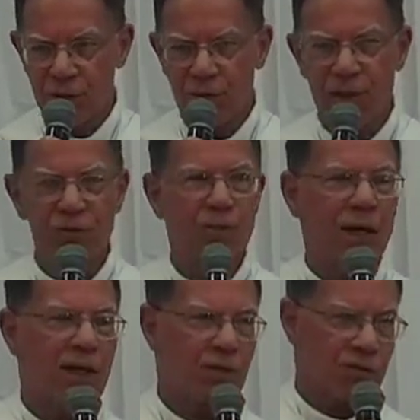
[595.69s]
mas
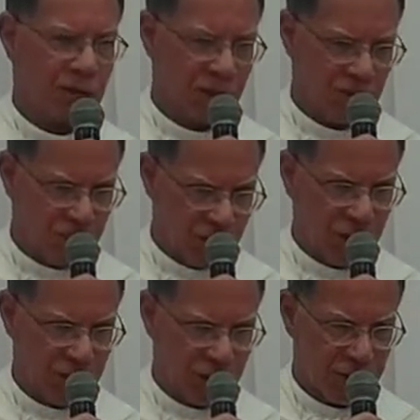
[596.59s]
para
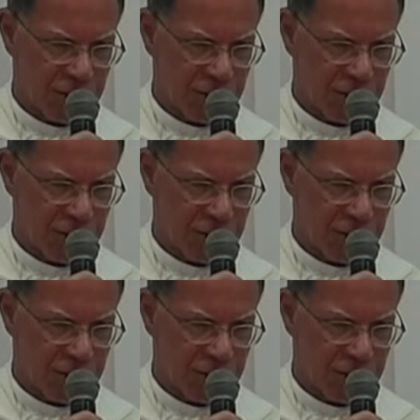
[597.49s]
servir.